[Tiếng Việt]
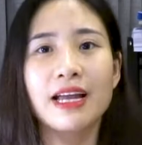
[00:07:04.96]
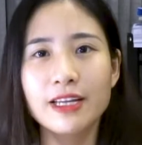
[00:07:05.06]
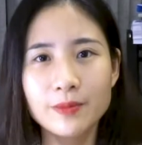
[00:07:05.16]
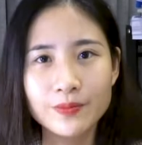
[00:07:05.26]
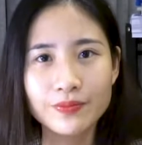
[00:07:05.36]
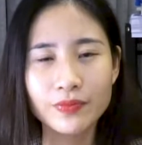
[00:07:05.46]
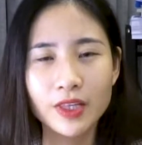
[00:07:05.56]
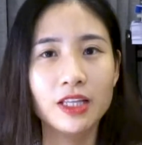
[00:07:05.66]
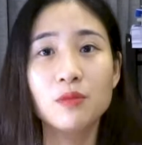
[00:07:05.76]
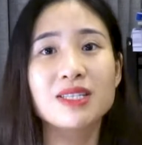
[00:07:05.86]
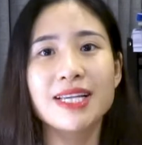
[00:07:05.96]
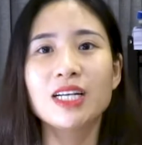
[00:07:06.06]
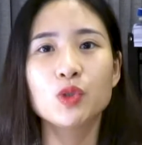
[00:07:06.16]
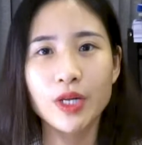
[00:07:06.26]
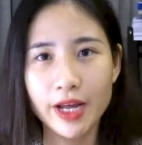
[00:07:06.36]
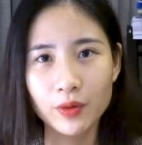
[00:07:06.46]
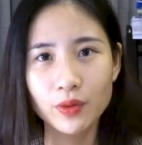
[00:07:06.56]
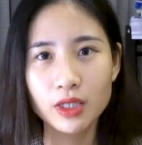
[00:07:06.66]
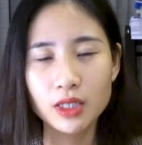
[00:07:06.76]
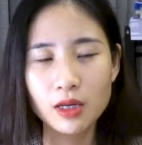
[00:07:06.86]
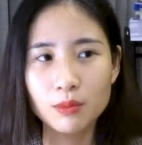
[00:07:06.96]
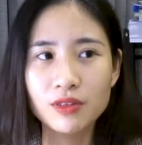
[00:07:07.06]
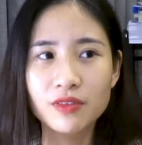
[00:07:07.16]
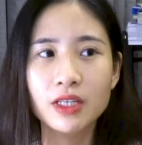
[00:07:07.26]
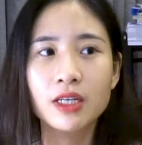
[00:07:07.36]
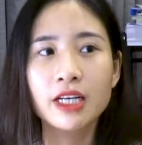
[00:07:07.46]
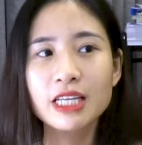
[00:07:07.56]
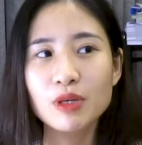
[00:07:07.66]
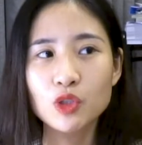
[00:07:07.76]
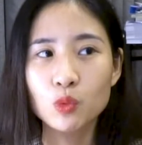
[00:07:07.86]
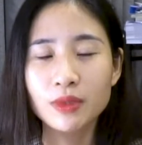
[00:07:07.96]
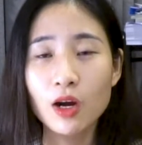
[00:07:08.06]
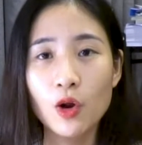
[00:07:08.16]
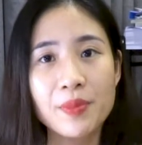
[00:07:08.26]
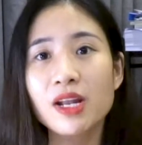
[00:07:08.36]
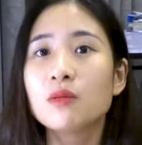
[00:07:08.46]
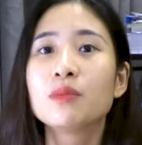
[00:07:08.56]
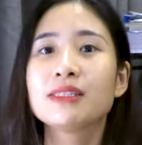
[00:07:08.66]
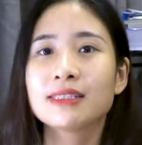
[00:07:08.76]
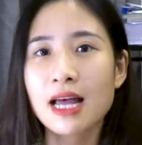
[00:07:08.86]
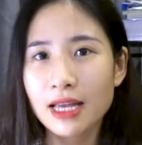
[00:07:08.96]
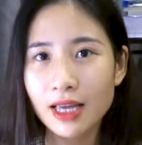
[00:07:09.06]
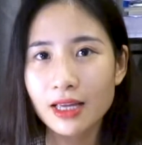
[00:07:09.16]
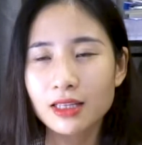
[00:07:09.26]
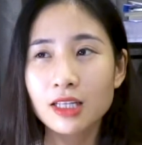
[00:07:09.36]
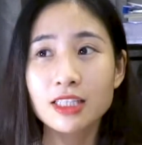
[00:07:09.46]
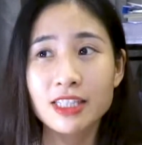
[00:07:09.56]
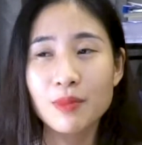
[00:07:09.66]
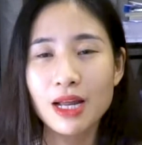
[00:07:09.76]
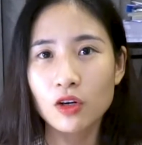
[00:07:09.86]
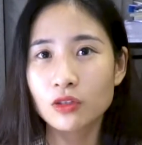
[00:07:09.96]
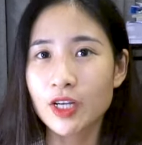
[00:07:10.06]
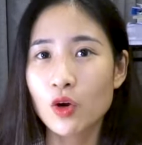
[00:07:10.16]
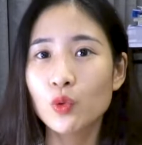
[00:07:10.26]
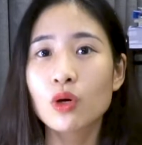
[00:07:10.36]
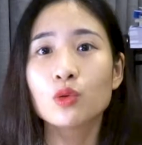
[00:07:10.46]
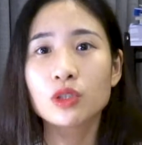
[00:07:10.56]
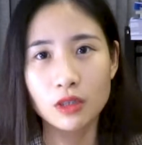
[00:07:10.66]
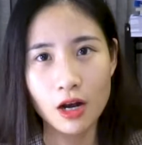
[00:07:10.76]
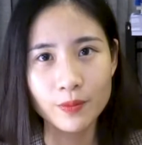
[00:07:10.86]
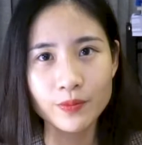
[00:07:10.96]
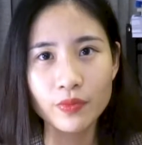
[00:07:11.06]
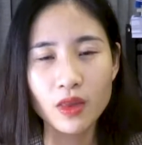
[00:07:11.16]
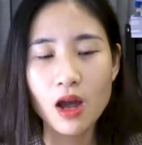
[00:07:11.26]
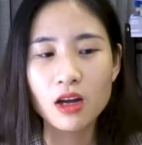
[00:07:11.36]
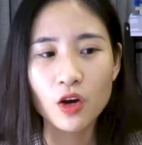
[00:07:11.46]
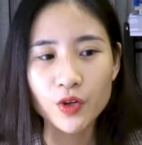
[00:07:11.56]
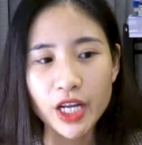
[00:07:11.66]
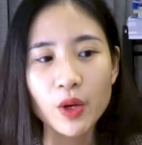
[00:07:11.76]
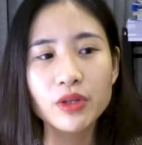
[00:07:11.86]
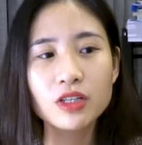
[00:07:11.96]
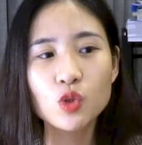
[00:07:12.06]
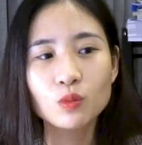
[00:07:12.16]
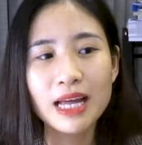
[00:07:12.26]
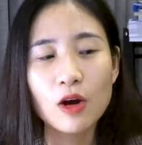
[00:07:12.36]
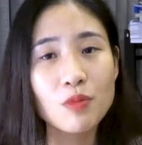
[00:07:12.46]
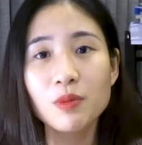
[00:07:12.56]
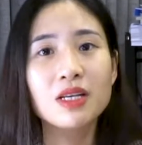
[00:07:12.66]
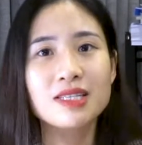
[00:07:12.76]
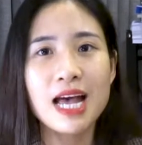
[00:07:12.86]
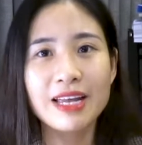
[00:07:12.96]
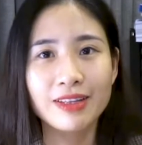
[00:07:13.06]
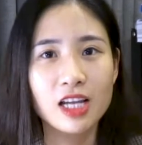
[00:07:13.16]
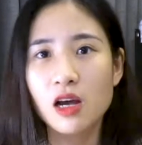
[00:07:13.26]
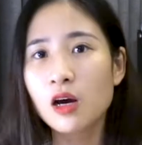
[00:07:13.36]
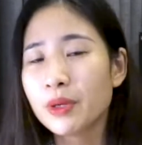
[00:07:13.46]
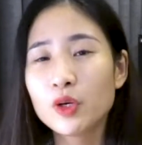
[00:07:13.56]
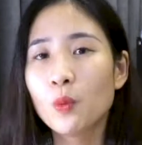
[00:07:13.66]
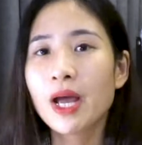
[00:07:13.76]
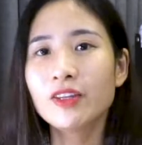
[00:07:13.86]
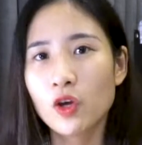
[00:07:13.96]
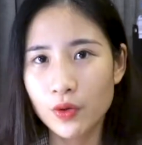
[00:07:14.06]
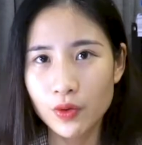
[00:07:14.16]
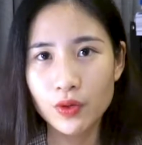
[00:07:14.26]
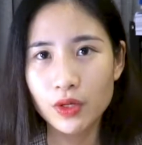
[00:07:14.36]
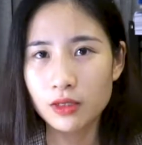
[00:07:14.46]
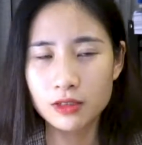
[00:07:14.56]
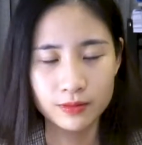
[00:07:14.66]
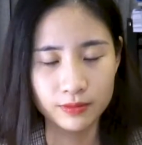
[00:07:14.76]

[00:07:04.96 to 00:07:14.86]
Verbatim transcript: đi thế thì mình sai ở chỗ nào bởi vì khi mà chúng ta còn biết là mình sai ấy, thì các bạn còn sẽ có nhu cầu sửa còn nếu như chúng ta không biết mình sai và thấy là ờ mình đúng hết rồi ừ,